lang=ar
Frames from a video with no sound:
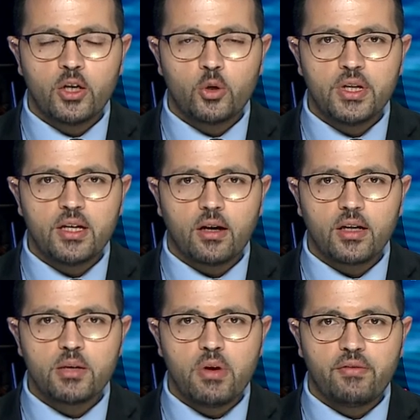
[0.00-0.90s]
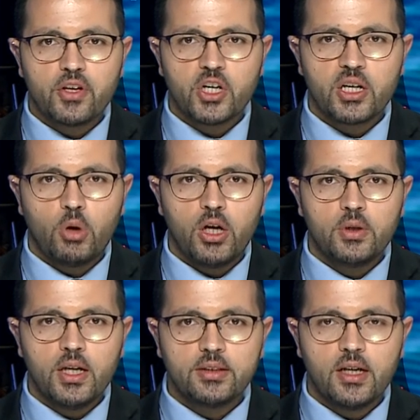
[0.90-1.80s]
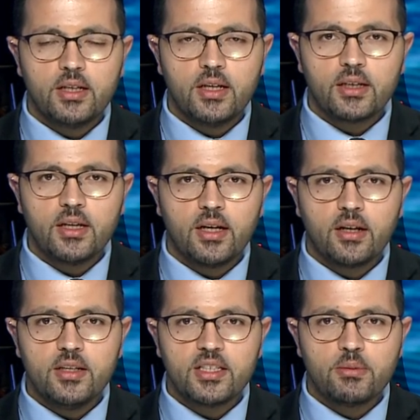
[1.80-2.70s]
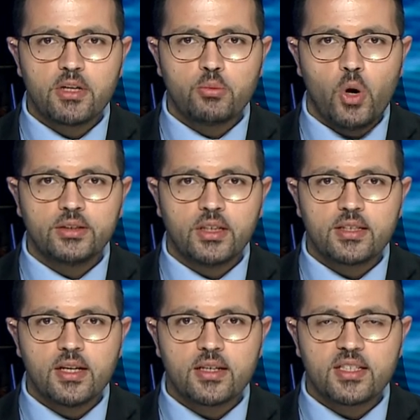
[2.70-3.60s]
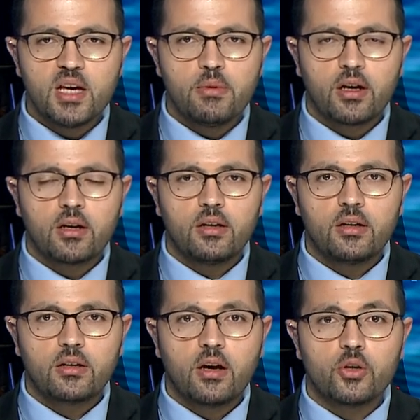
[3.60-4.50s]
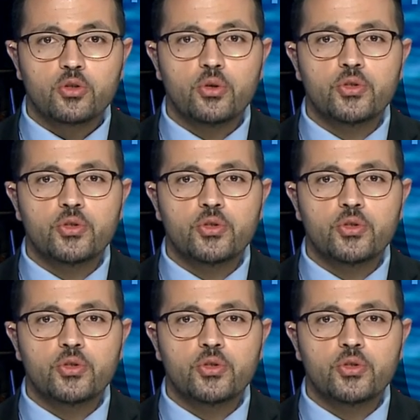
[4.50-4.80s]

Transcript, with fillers: إلى لبنان عقب فشل محاولاتها لإقناع رئيس مجموعة نيسان السابق كارلوس